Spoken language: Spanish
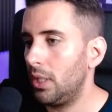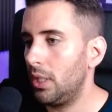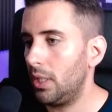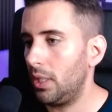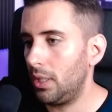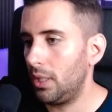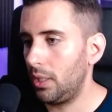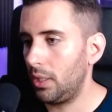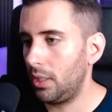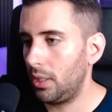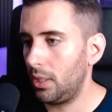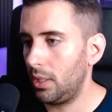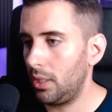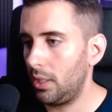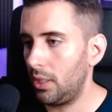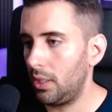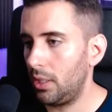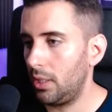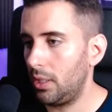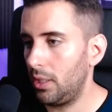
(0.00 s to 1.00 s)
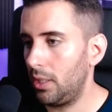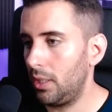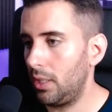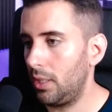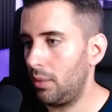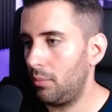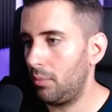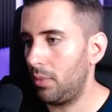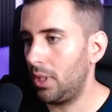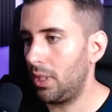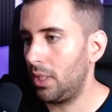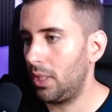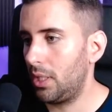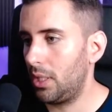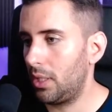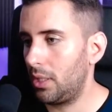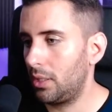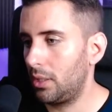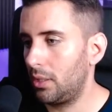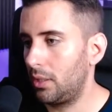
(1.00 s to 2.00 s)
eh,
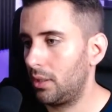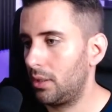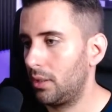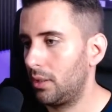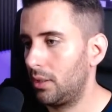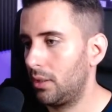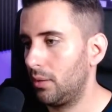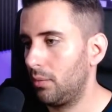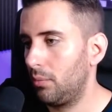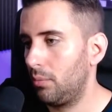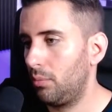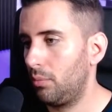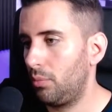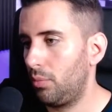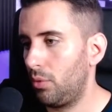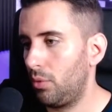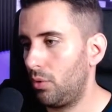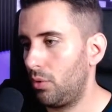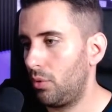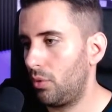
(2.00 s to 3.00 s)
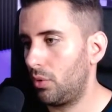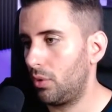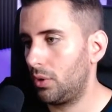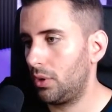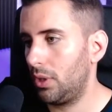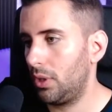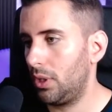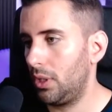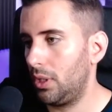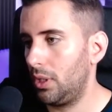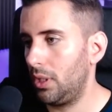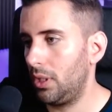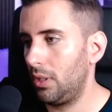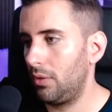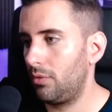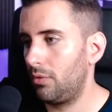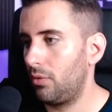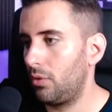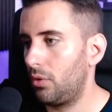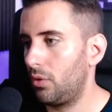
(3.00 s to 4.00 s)
llamar por
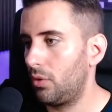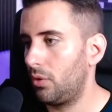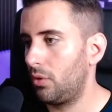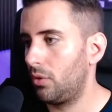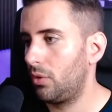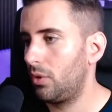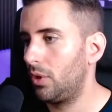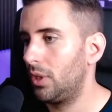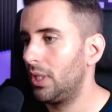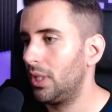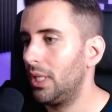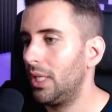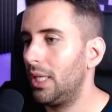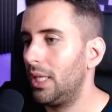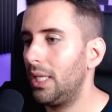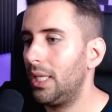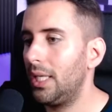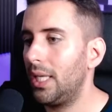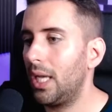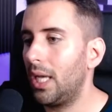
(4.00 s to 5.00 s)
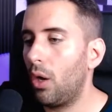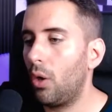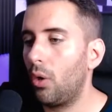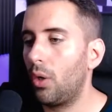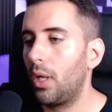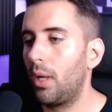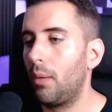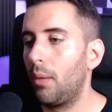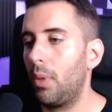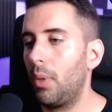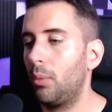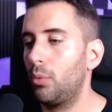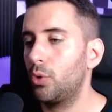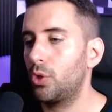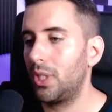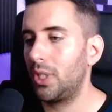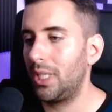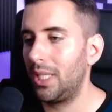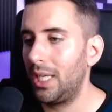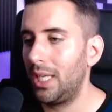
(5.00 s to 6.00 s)
teléfono y ahora vamos
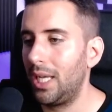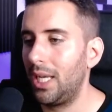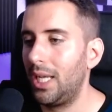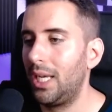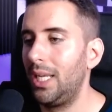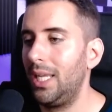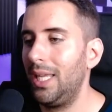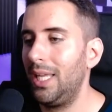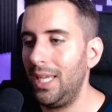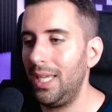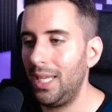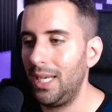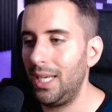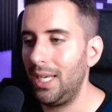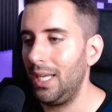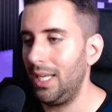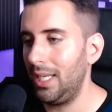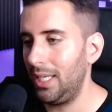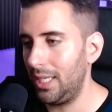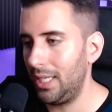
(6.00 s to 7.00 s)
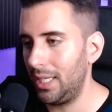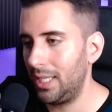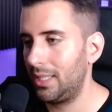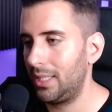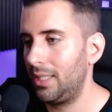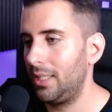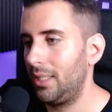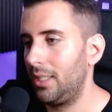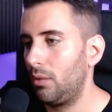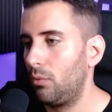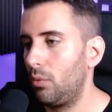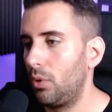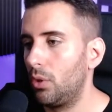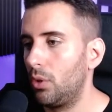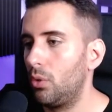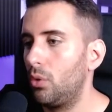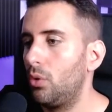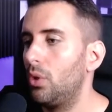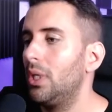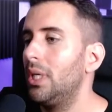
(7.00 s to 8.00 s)
a crear el enlace, ¿de
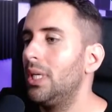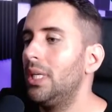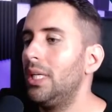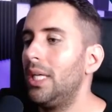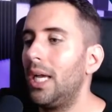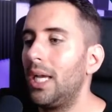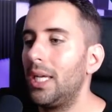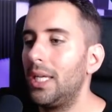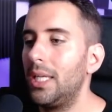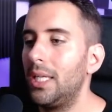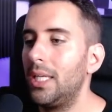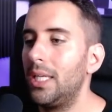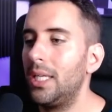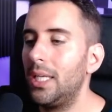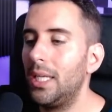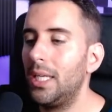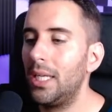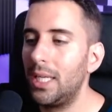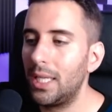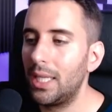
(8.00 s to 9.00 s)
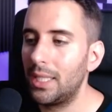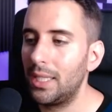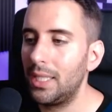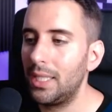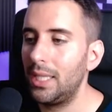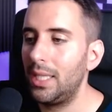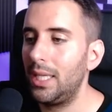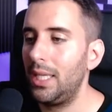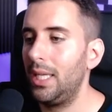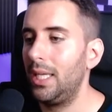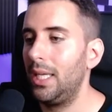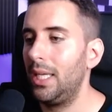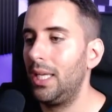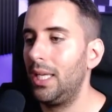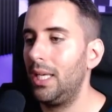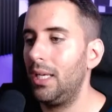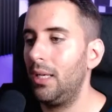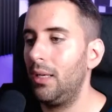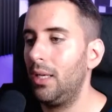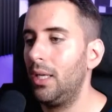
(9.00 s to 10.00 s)
acuerdo? Aquí en el enlace
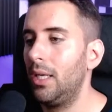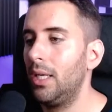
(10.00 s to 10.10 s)
el